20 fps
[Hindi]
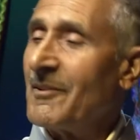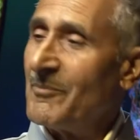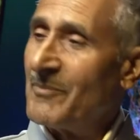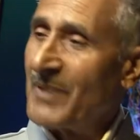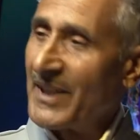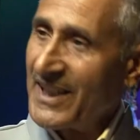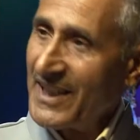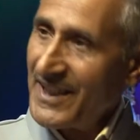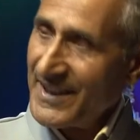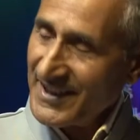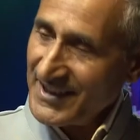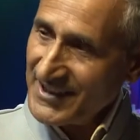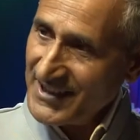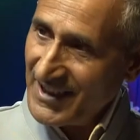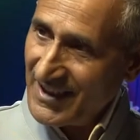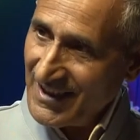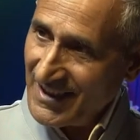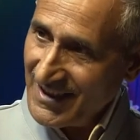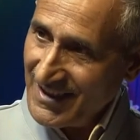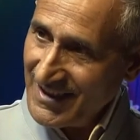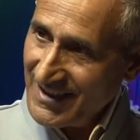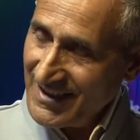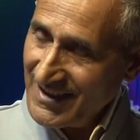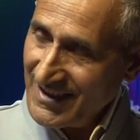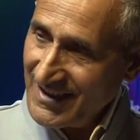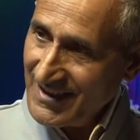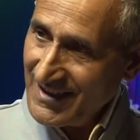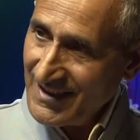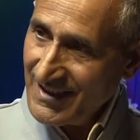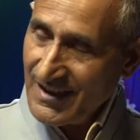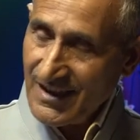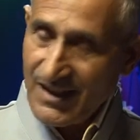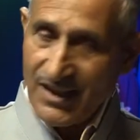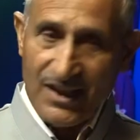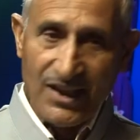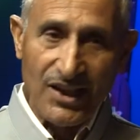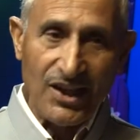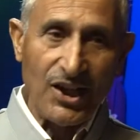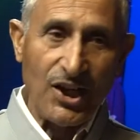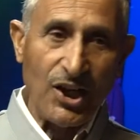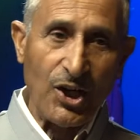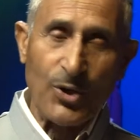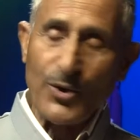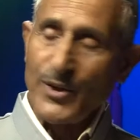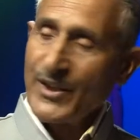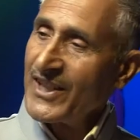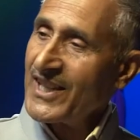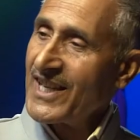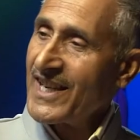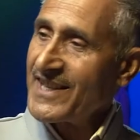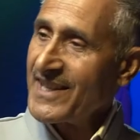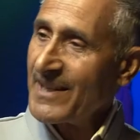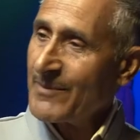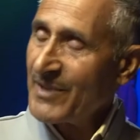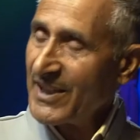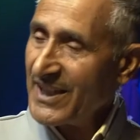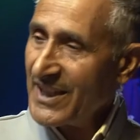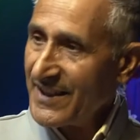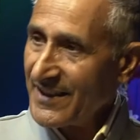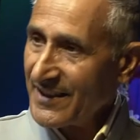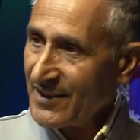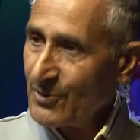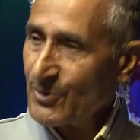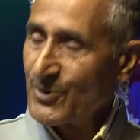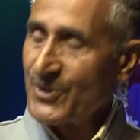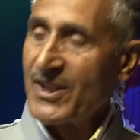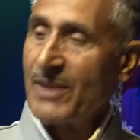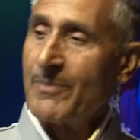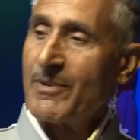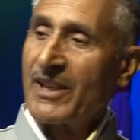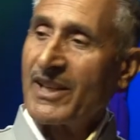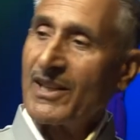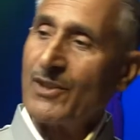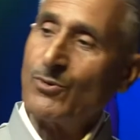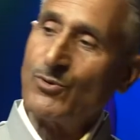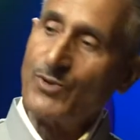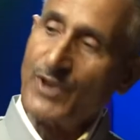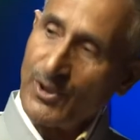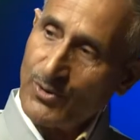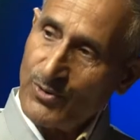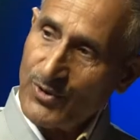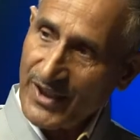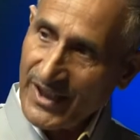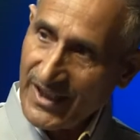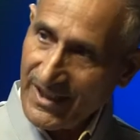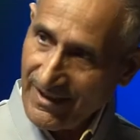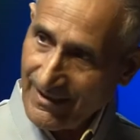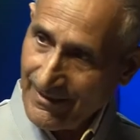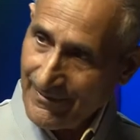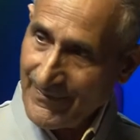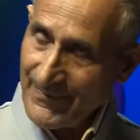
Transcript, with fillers: वैज्ञानिक था और कई ऐसे वैज्ञानिक उस समय के हुए होंगे